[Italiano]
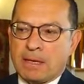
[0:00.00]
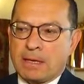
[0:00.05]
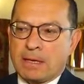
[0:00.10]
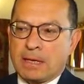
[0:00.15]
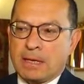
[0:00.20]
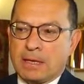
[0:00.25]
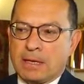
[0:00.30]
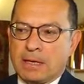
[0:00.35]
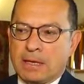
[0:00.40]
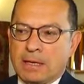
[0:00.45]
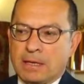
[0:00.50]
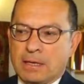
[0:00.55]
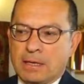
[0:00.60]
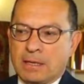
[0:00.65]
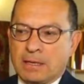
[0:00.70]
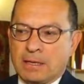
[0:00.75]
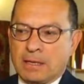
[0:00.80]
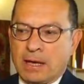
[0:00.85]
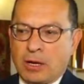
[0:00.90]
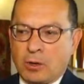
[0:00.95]
che
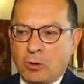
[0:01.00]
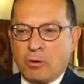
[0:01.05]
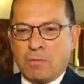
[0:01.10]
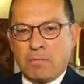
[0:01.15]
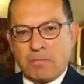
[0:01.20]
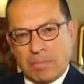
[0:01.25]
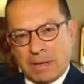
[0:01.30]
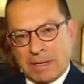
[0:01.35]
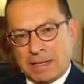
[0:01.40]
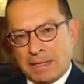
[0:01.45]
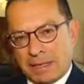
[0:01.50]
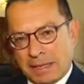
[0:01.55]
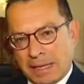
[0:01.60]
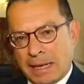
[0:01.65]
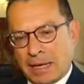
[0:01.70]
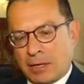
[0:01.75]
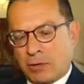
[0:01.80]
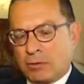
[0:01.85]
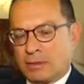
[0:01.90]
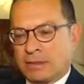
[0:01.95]
eh,
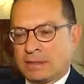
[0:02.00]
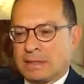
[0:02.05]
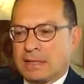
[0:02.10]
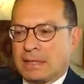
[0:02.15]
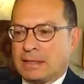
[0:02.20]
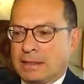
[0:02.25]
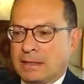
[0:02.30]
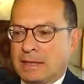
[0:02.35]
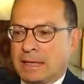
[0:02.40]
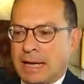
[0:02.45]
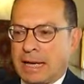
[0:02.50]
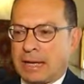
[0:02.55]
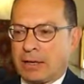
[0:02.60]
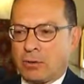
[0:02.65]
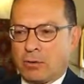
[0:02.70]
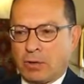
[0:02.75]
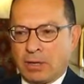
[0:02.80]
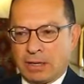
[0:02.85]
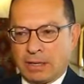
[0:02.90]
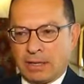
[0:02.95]
accompagneranno e
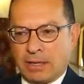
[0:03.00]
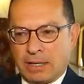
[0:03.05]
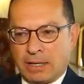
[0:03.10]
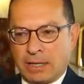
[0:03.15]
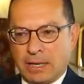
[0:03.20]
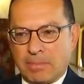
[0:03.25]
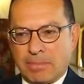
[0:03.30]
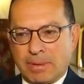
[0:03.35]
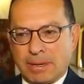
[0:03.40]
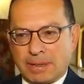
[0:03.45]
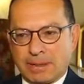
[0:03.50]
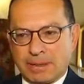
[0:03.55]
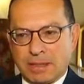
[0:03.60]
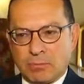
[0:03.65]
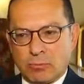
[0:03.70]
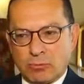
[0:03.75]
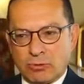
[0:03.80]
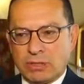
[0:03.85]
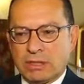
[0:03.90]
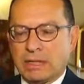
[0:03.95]
scandiranno anche la
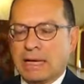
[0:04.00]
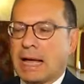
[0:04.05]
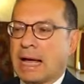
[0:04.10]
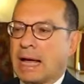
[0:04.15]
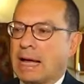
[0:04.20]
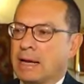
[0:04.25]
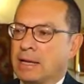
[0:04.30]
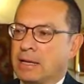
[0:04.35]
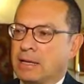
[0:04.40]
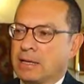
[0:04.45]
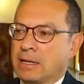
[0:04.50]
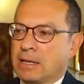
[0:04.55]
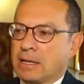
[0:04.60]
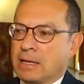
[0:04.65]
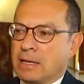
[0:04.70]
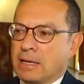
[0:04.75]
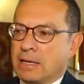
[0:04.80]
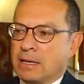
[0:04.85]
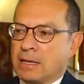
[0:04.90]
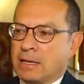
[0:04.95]
parte musicale,
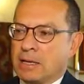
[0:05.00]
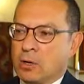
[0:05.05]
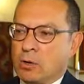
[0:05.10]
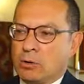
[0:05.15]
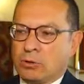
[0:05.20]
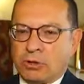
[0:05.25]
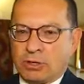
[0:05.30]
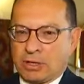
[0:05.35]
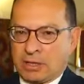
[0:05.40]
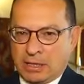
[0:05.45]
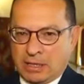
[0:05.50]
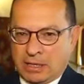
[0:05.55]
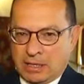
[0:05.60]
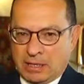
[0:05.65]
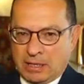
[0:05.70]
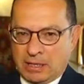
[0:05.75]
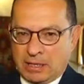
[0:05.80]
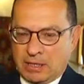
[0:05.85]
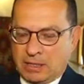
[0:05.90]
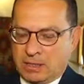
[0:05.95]
eh, oltre
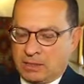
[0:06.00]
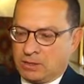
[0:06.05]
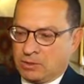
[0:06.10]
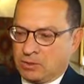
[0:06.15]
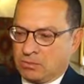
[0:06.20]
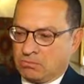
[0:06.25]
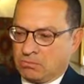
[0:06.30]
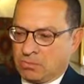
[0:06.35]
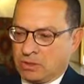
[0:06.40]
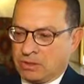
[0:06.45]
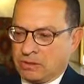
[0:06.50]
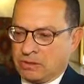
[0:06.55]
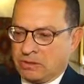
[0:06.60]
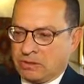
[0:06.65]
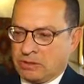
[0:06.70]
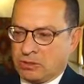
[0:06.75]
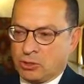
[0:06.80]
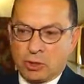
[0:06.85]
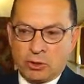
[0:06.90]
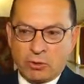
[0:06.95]
che eh,
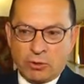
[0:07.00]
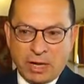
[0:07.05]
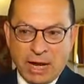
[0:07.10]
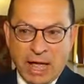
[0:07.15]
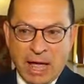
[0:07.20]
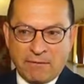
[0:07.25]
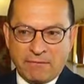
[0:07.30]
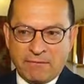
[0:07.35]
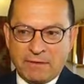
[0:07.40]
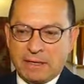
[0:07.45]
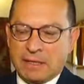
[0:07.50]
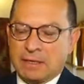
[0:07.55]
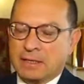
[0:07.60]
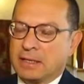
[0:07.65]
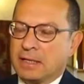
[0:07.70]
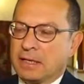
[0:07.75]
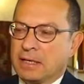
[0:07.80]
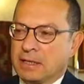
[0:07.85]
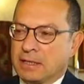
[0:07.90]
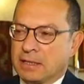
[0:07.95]
scenografica
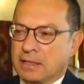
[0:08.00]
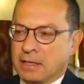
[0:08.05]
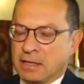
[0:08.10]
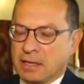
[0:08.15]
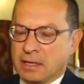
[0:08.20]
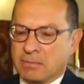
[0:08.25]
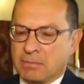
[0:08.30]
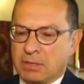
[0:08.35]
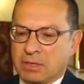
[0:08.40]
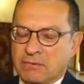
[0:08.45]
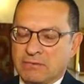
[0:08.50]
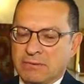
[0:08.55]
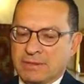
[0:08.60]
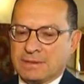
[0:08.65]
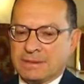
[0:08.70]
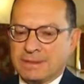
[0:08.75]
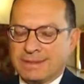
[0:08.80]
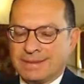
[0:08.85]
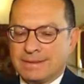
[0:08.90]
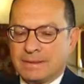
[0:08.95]
direi della
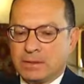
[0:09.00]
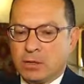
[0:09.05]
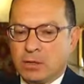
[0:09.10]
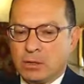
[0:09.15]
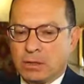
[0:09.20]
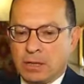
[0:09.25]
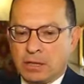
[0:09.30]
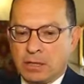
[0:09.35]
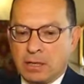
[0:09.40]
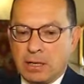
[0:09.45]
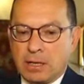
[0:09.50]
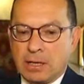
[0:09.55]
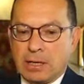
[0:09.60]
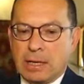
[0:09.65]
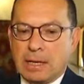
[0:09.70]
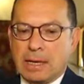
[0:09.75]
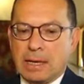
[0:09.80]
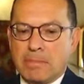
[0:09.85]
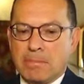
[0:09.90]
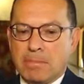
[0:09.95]
manifestazione,
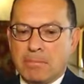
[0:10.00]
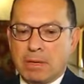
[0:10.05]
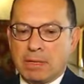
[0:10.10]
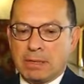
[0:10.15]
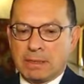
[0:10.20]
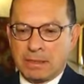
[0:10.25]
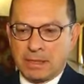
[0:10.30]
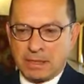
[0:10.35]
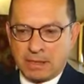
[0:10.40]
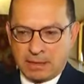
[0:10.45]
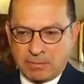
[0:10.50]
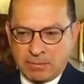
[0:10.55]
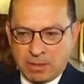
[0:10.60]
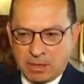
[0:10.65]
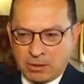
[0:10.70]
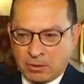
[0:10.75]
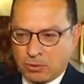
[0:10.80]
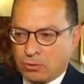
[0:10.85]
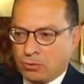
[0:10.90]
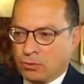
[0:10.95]

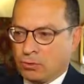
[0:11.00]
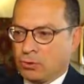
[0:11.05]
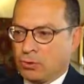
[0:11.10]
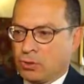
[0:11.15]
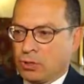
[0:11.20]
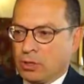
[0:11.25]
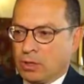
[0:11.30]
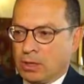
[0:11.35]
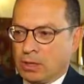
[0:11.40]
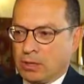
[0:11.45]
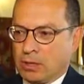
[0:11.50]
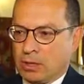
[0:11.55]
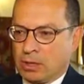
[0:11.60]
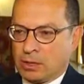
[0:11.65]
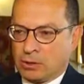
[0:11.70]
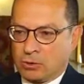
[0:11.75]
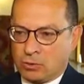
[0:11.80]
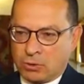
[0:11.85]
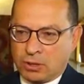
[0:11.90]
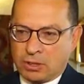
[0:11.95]
l'imbandieramento
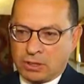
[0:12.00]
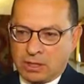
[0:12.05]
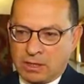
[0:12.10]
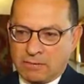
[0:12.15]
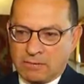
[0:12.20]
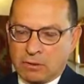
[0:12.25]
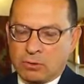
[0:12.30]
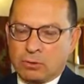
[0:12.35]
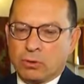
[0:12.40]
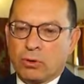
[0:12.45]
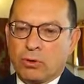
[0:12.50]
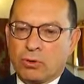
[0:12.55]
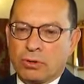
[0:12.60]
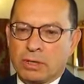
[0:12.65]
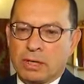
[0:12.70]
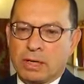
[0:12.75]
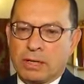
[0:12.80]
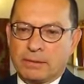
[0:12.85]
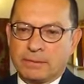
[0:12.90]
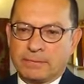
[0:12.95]
della Torre della
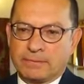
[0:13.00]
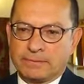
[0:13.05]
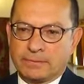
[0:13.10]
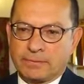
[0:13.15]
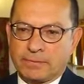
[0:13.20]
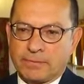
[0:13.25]
Vittoria,